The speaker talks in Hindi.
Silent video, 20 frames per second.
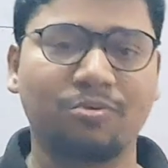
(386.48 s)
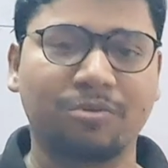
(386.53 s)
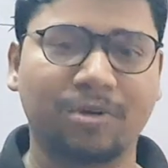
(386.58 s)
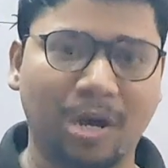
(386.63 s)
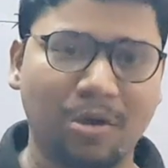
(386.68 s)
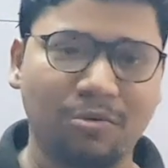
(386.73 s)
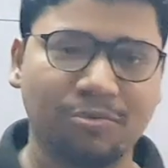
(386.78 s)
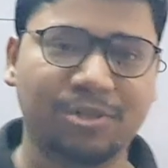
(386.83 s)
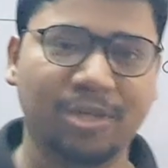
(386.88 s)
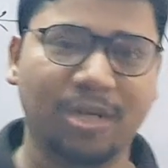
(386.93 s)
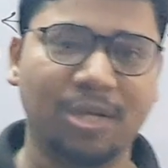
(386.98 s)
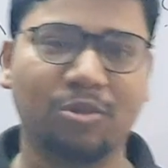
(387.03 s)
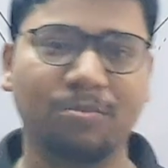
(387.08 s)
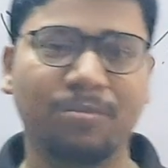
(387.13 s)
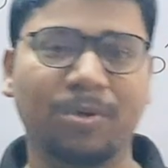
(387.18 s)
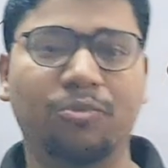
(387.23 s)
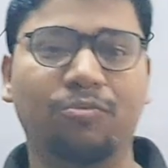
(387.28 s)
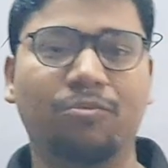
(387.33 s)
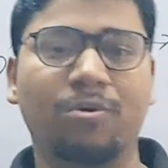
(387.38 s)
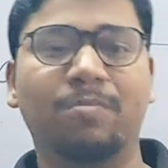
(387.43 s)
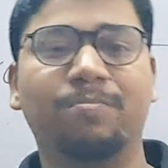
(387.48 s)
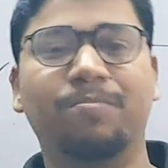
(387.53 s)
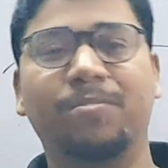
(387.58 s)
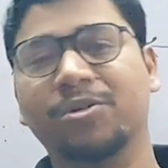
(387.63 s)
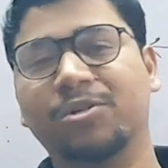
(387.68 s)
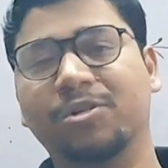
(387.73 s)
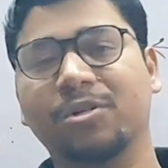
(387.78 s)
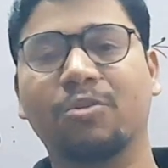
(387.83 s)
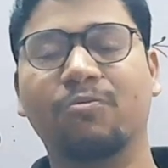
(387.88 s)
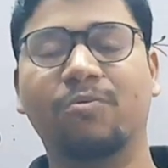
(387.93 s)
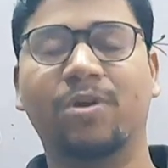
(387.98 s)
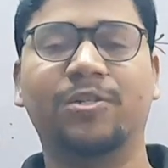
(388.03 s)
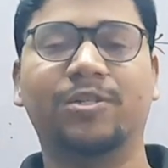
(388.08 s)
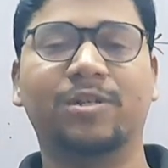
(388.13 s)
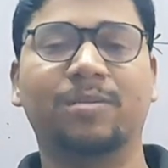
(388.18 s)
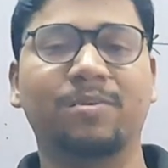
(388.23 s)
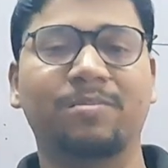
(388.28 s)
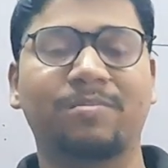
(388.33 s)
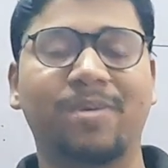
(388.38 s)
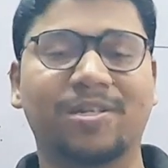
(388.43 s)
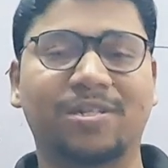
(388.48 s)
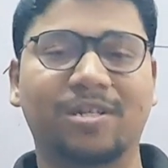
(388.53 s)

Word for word: आपको डाउट्स है तो मेरे को आप पर्सनल व्हाट्सएप पे